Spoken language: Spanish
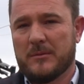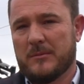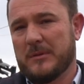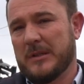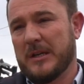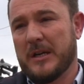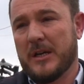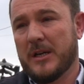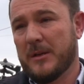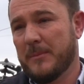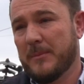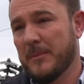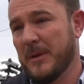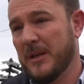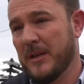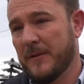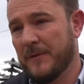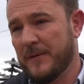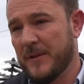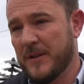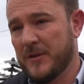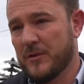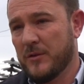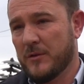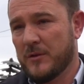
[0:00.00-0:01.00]
Traer
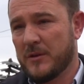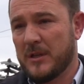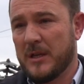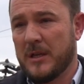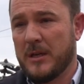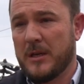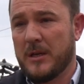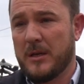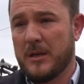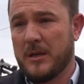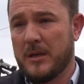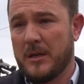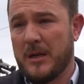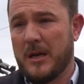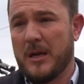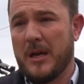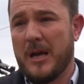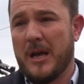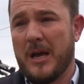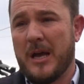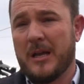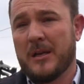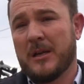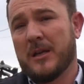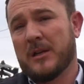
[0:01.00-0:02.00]
beneficios
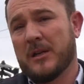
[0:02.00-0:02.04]
al